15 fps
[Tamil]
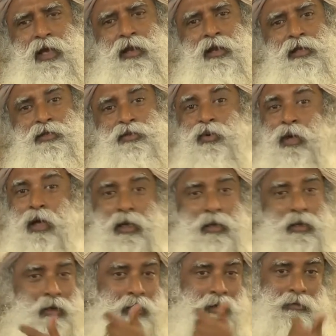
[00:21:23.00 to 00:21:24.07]
Unless you had
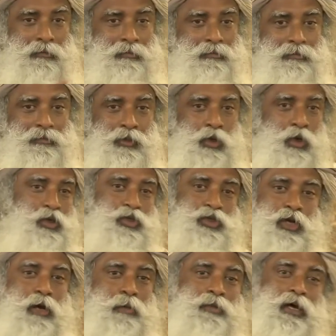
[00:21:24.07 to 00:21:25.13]
a nose
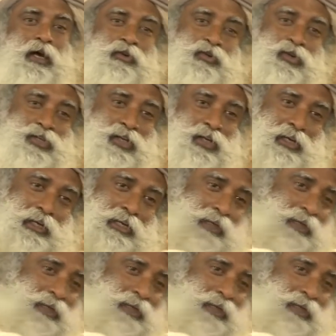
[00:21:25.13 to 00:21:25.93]
job done recently.